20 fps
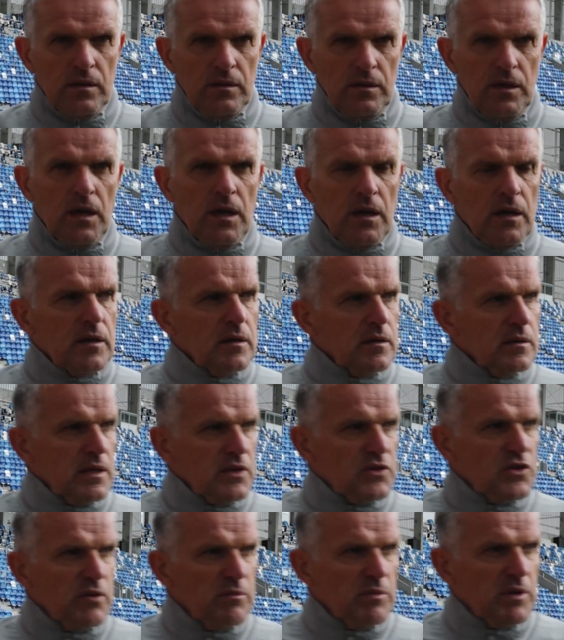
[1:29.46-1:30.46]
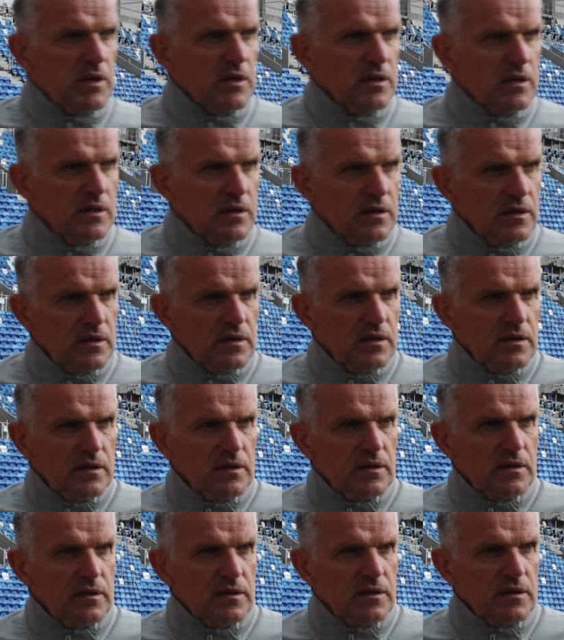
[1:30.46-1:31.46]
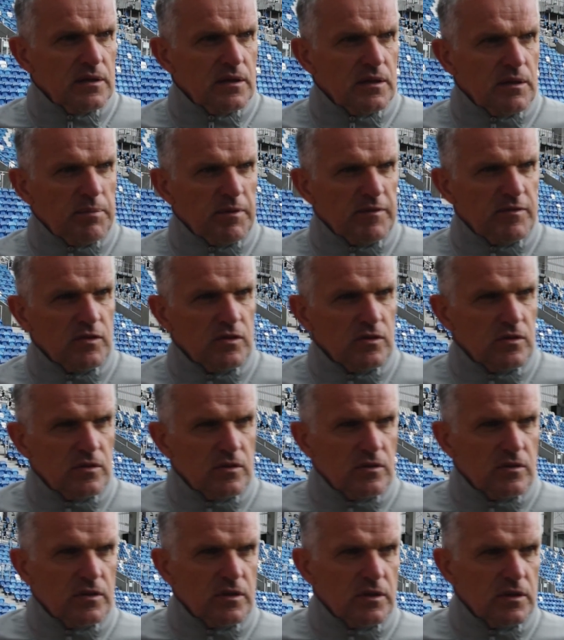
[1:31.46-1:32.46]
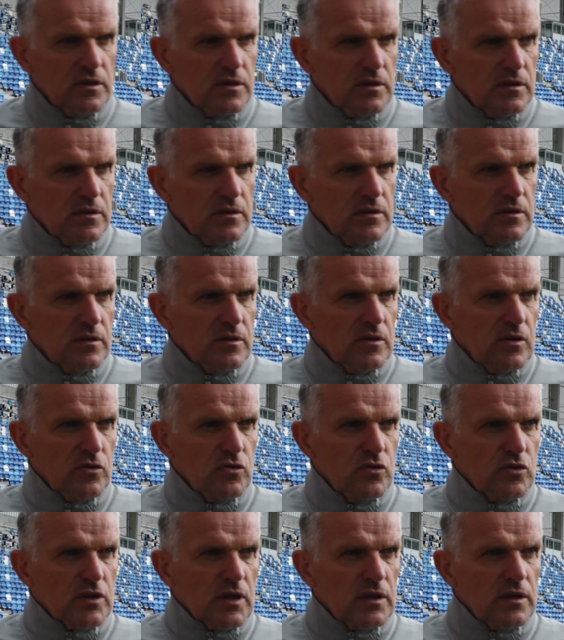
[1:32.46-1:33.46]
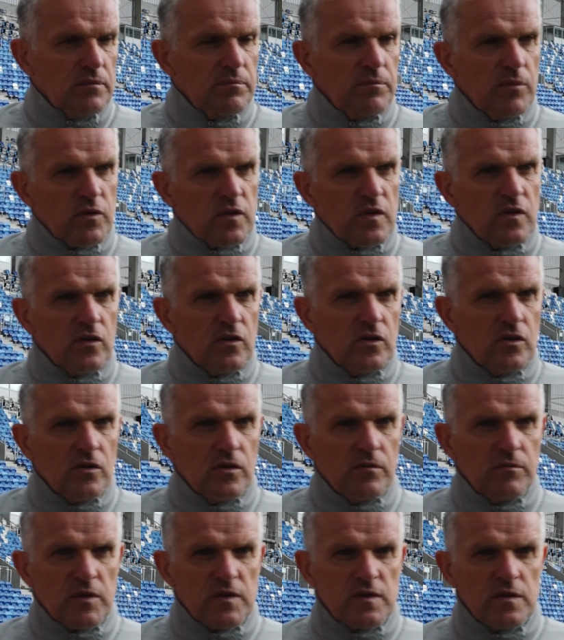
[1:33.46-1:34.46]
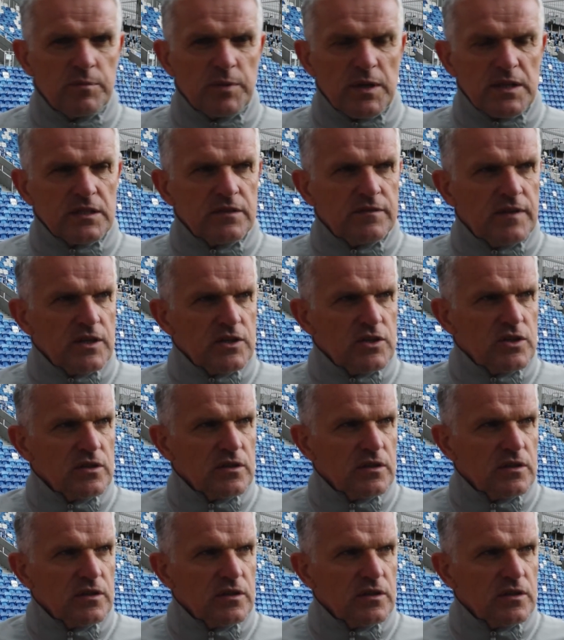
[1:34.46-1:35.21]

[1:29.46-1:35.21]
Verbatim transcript: Nie, zaczniemy y, na pewno y, od jutra mocno, mocno pracować